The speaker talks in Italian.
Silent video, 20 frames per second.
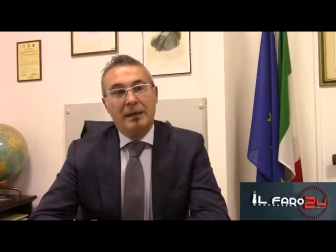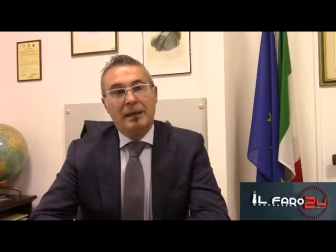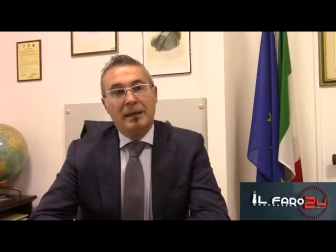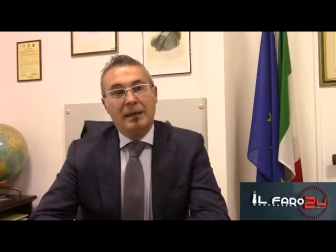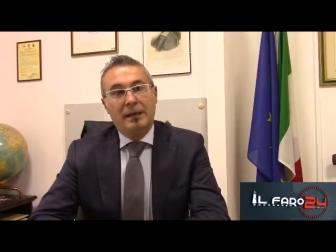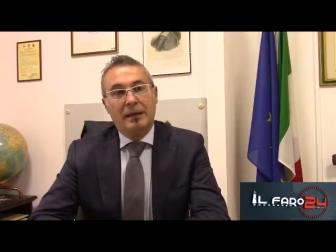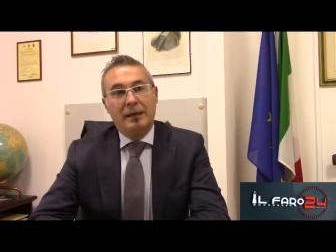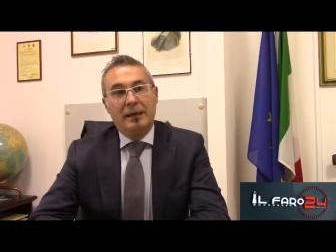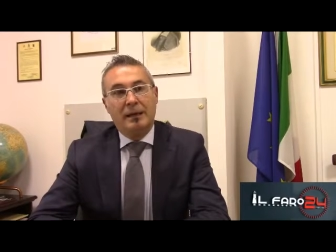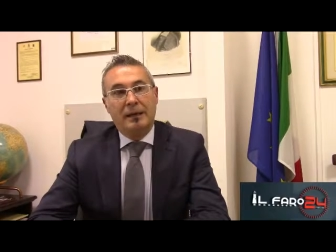
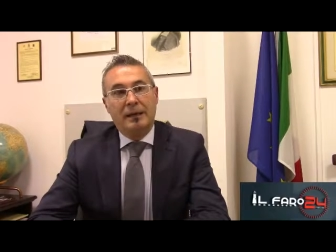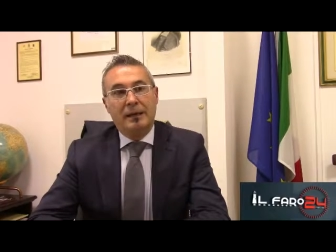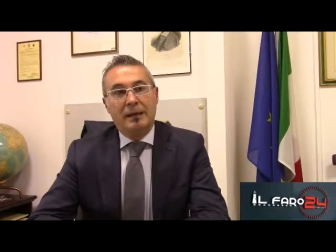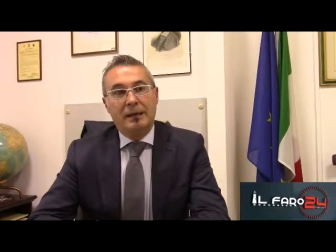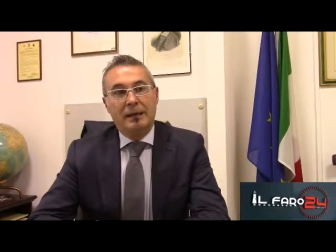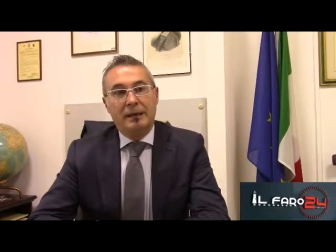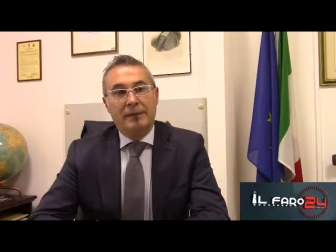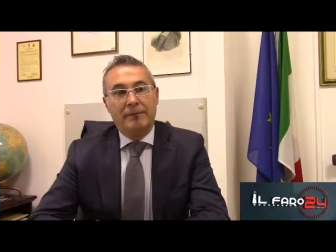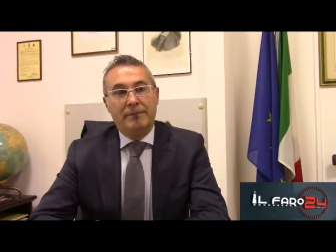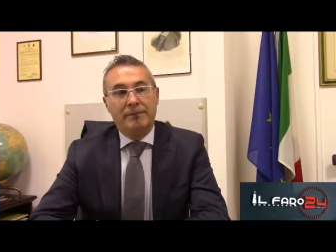
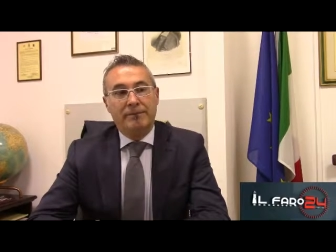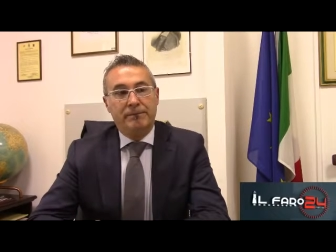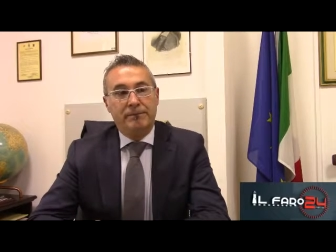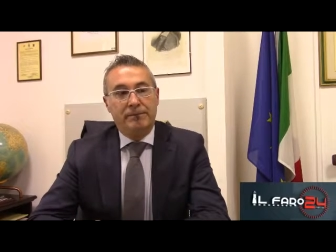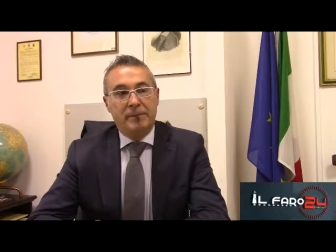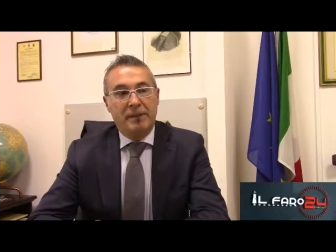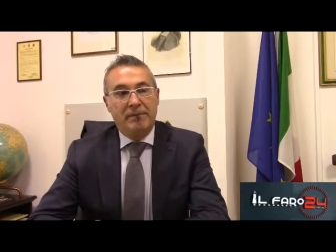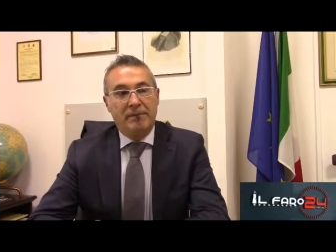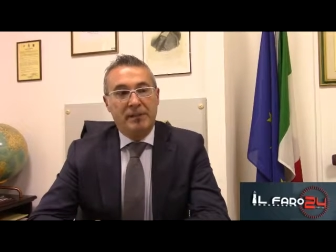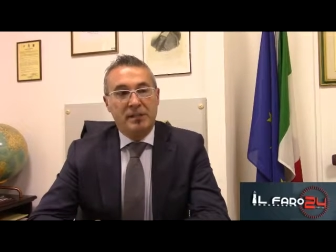eh,
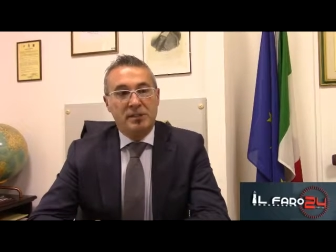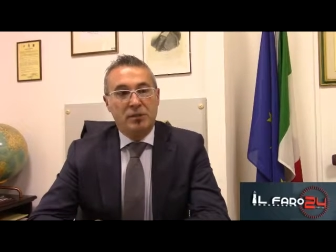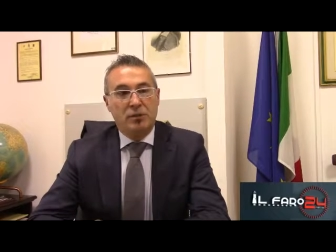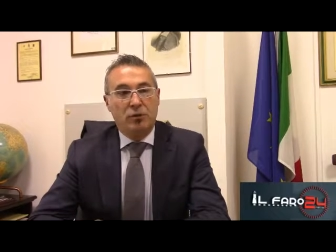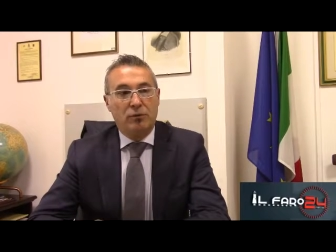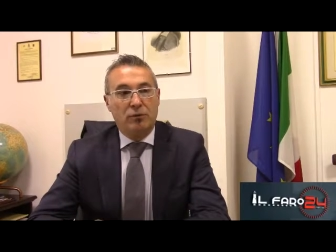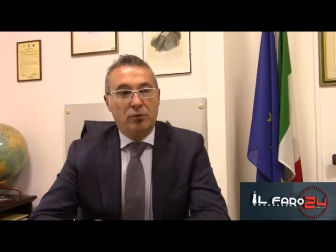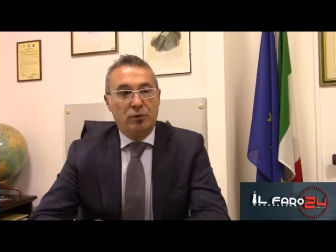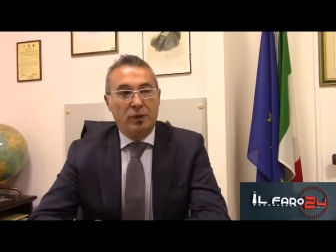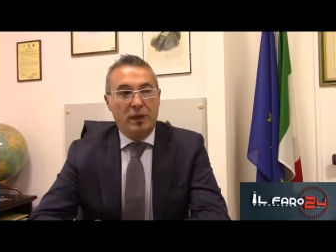
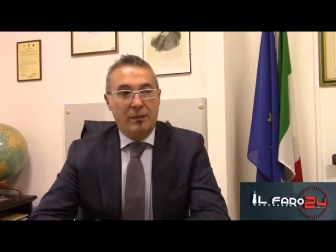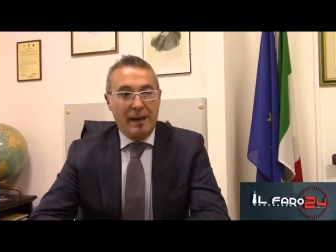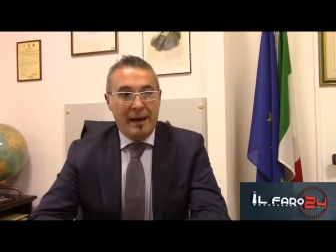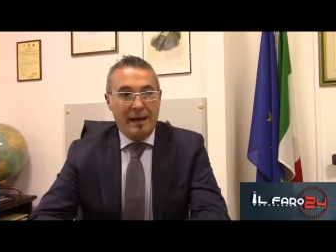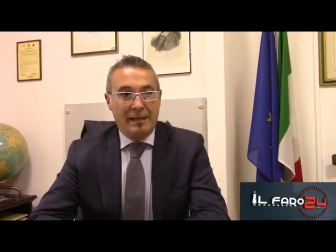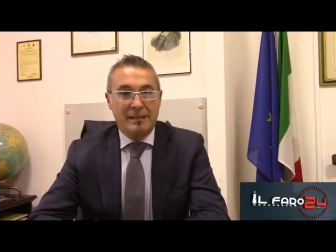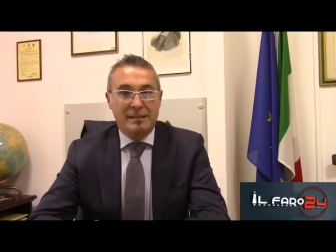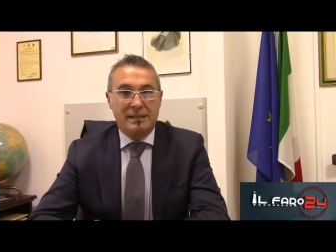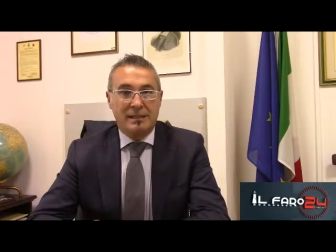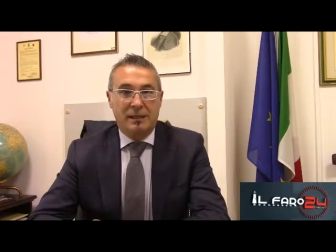Vescovo dei
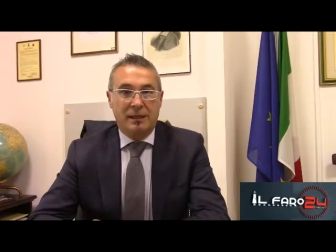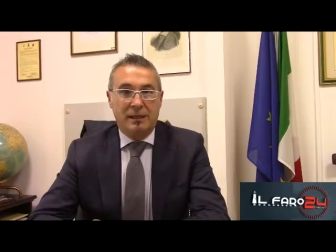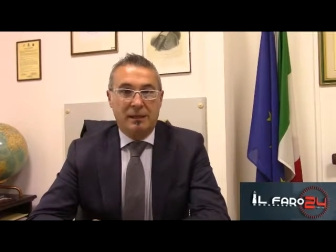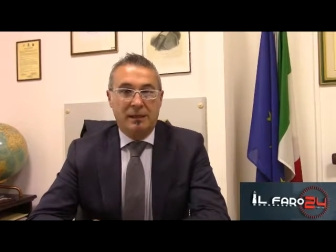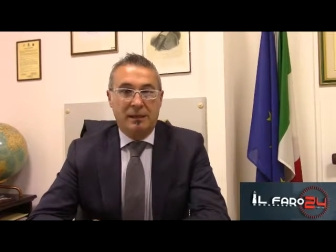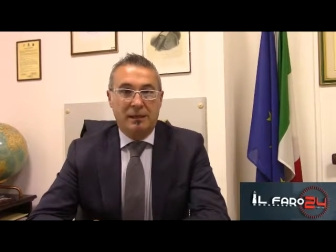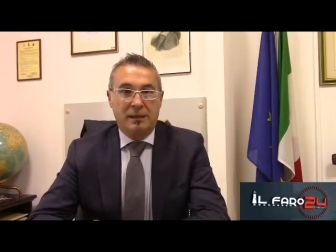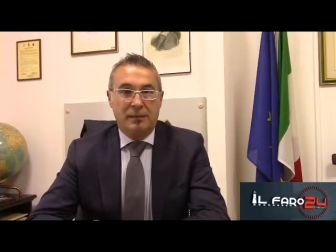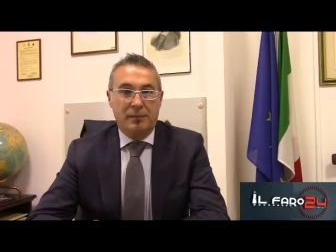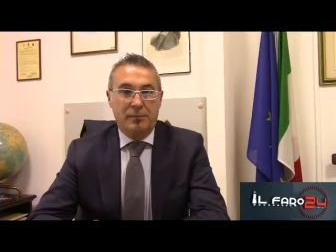Marzi
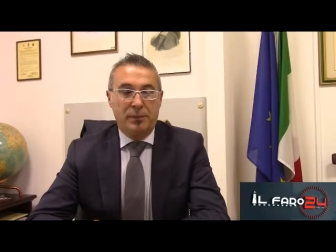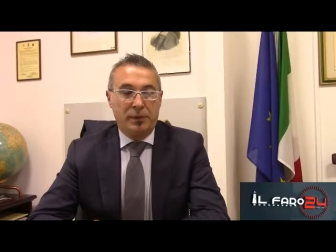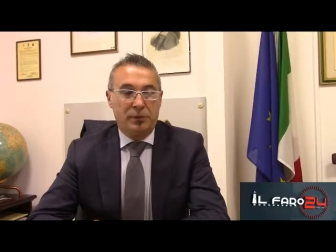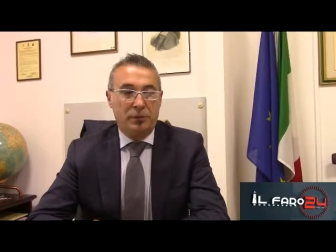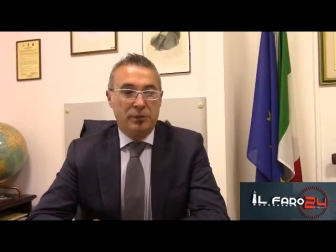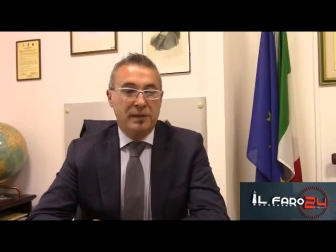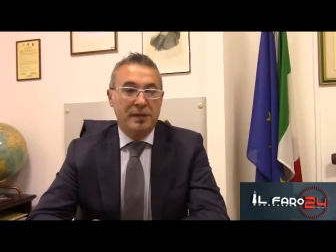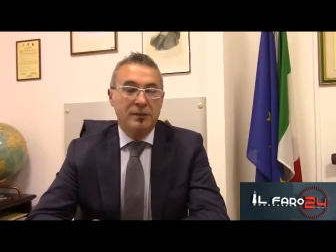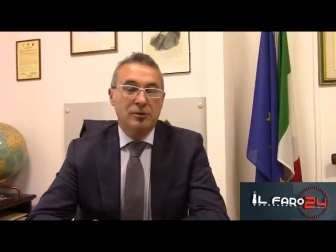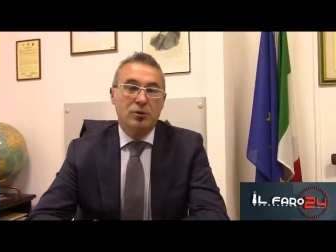eh,
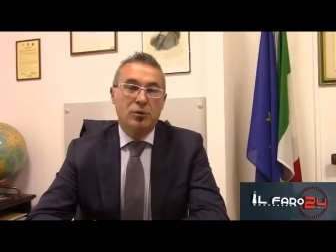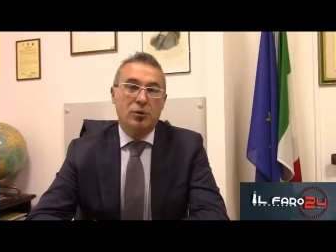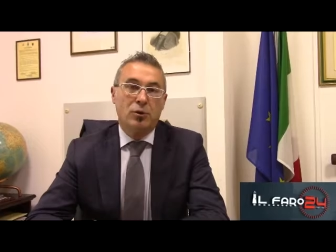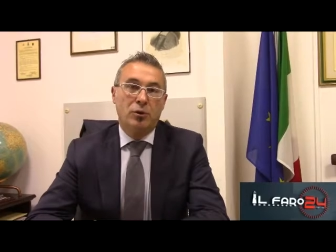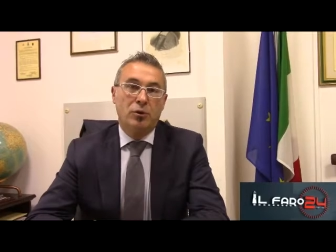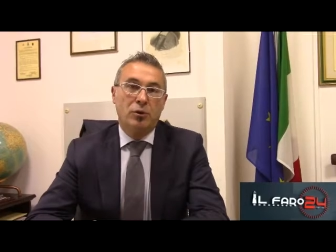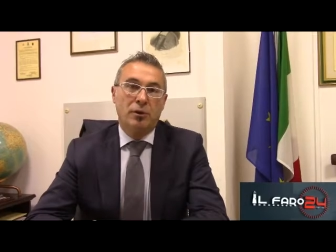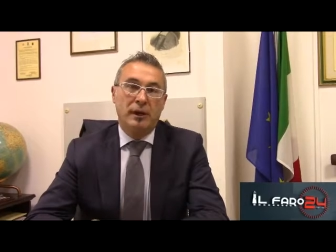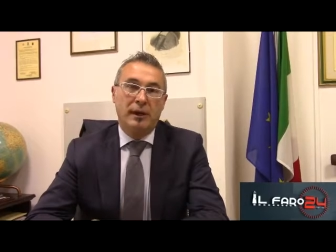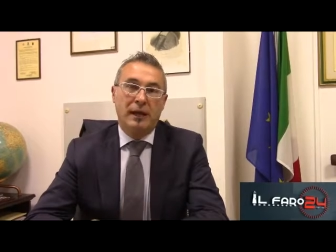Pietro
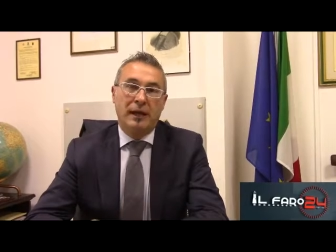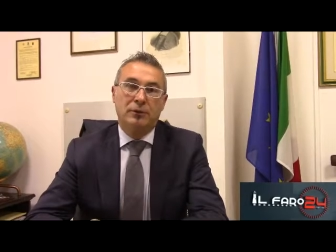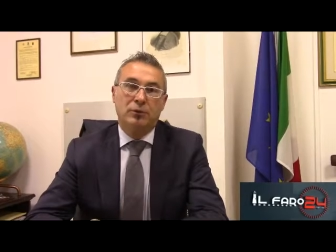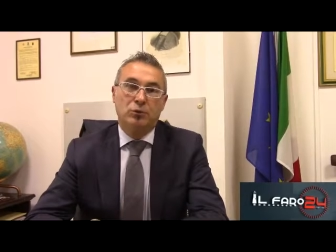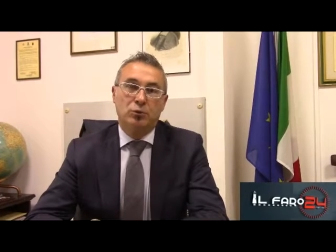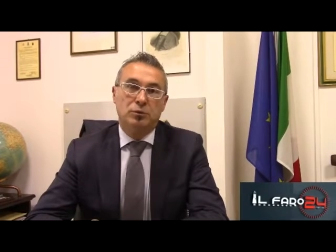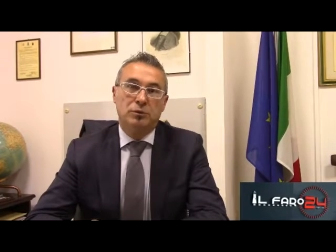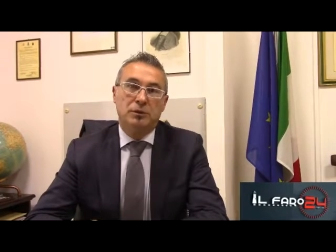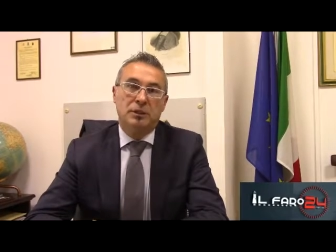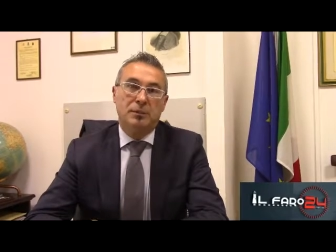Santoro e a
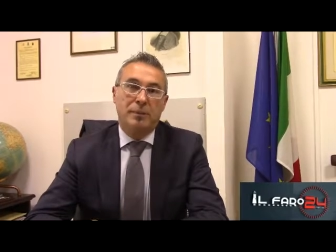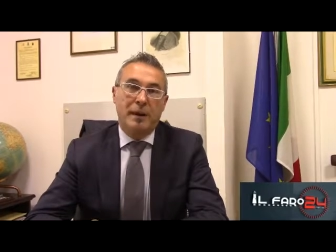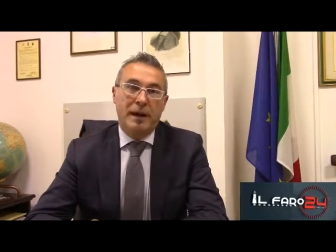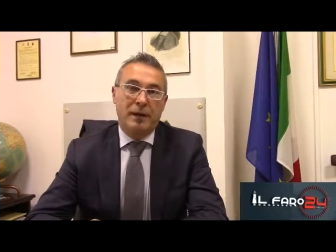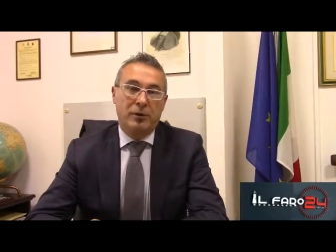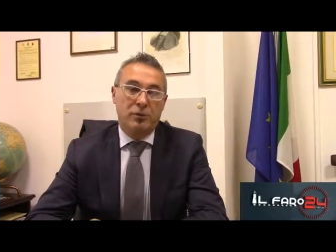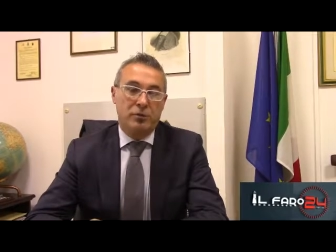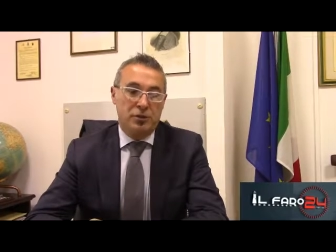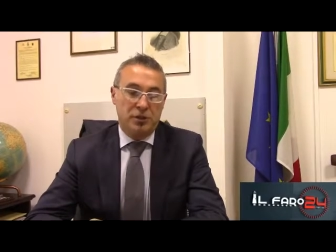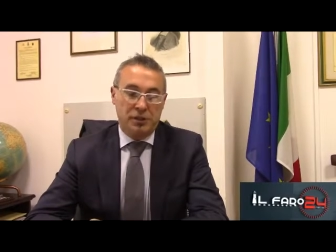tutti i
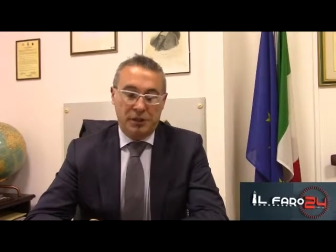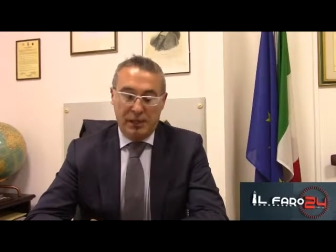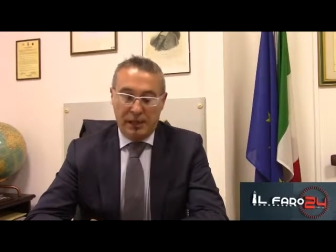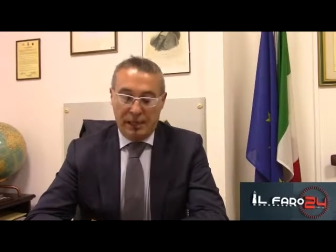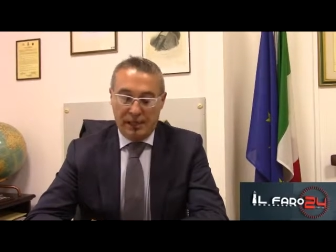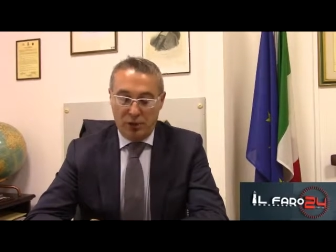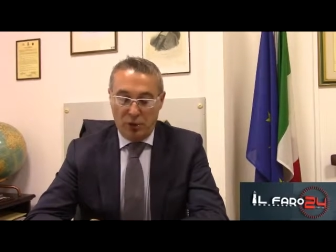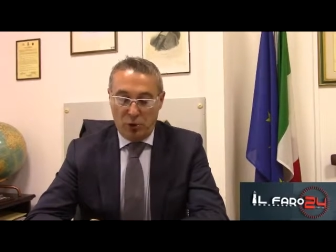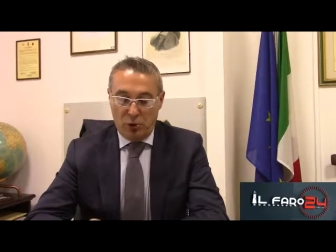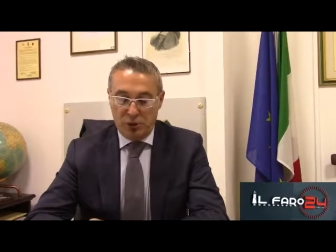parroci
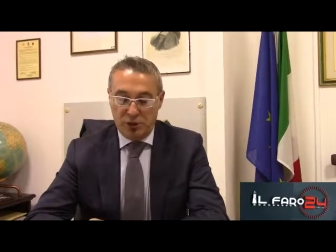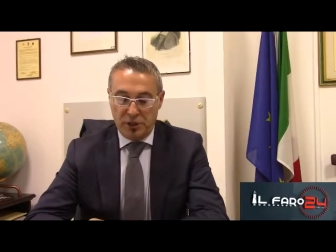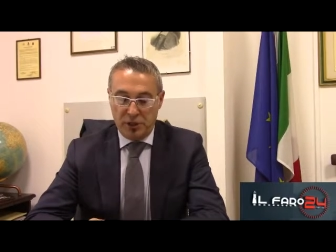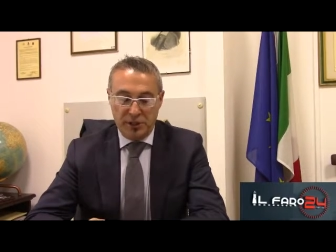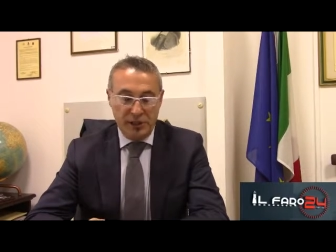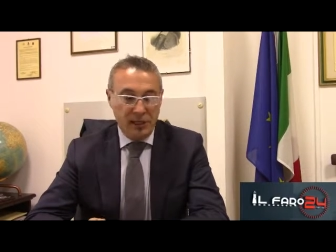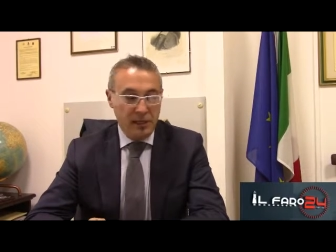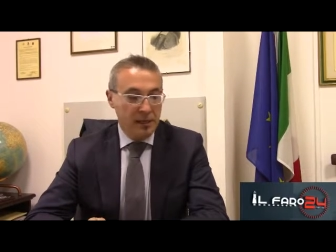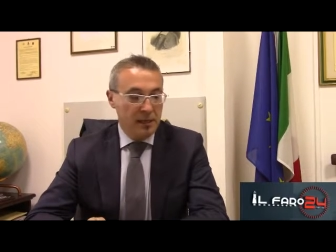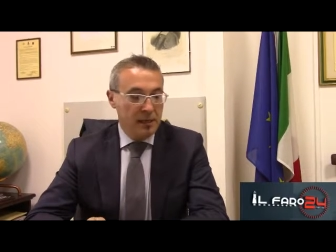della
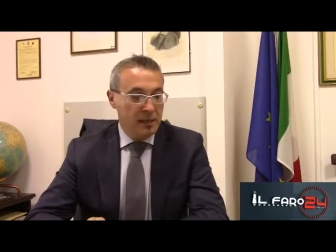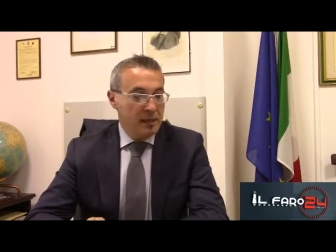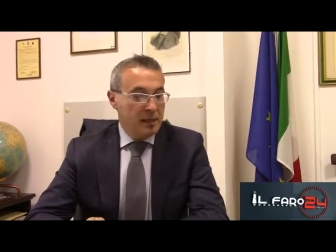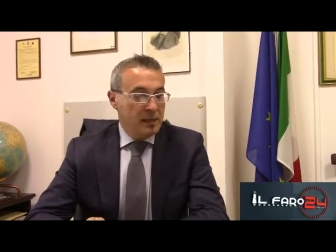diocesi.